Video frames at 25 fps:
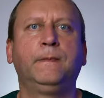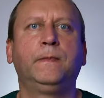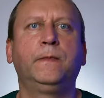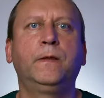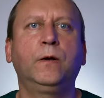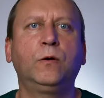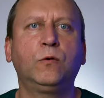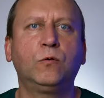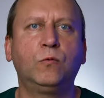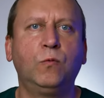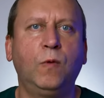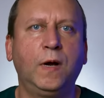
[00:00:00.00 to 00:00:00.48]

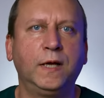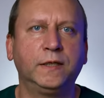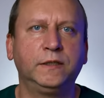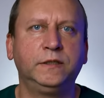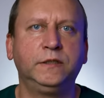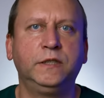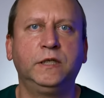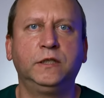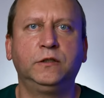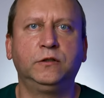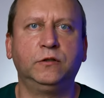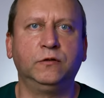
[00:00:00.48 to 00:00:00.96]

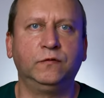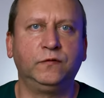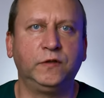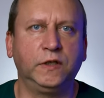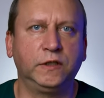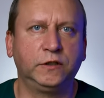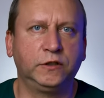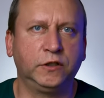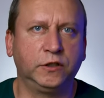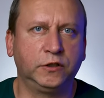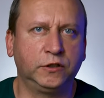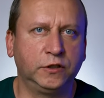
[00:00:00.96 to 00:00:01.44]
Dokładnie
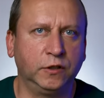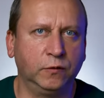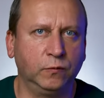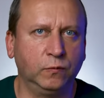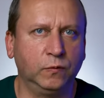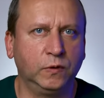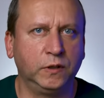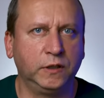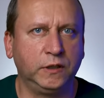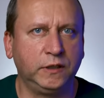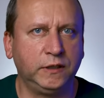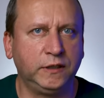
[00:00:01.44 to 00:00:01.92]
dowiecie
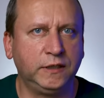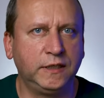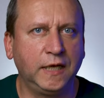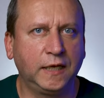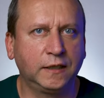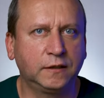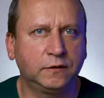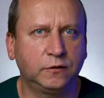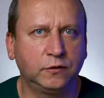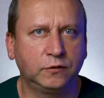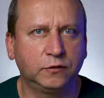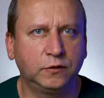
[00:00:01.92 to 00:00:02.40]
się,
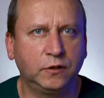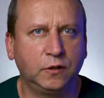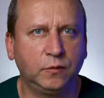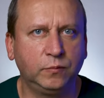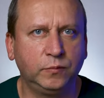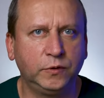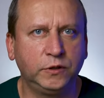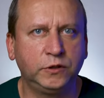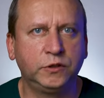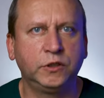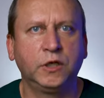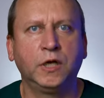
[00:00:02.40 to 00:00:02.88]
jak to
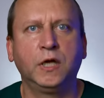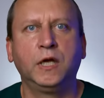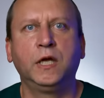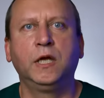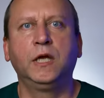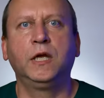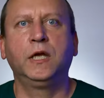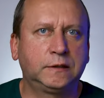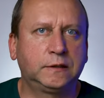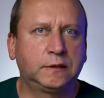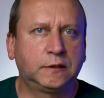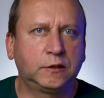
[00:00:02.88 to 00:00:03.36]
zrobić,
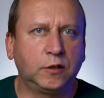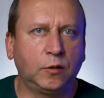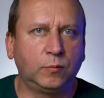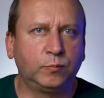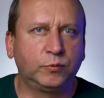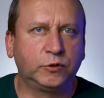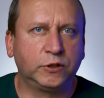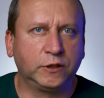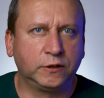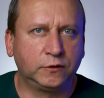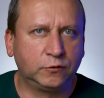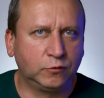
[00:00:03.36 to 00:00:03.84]

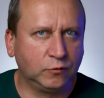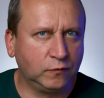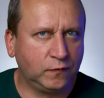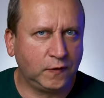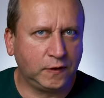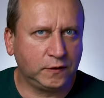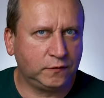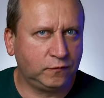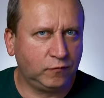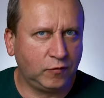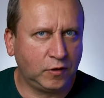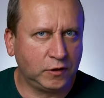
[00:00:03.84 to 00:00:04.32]
co
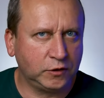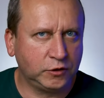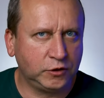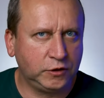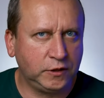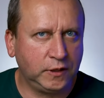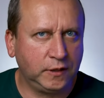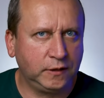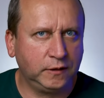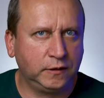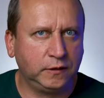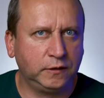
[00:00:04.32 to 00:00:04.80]
przesuwać
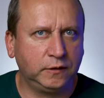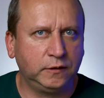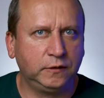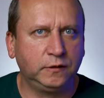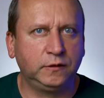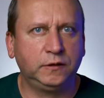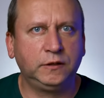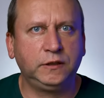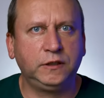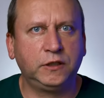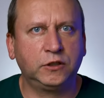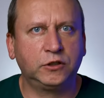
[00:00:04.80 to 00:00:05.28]
właśnie,
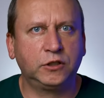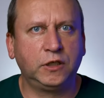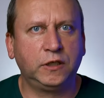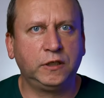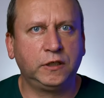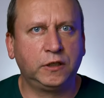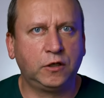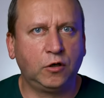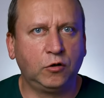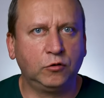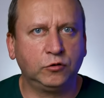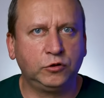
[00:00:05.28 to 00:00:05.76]
y,
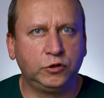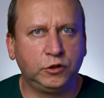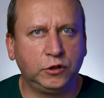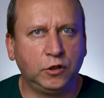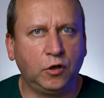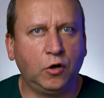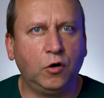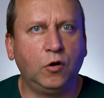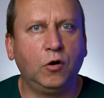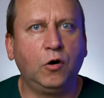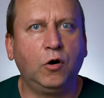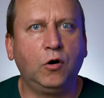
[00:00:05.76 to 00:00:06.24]
jeżeli
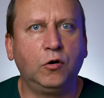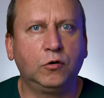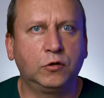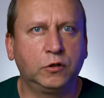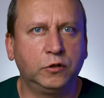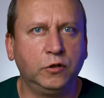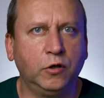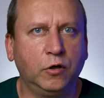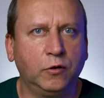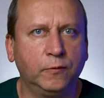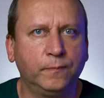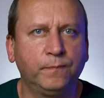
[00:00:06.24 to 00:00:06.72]
chodzi o
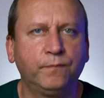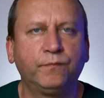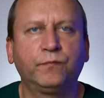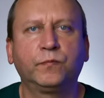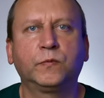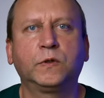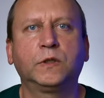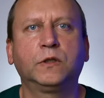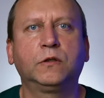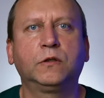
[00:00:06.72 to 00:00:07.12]
okno,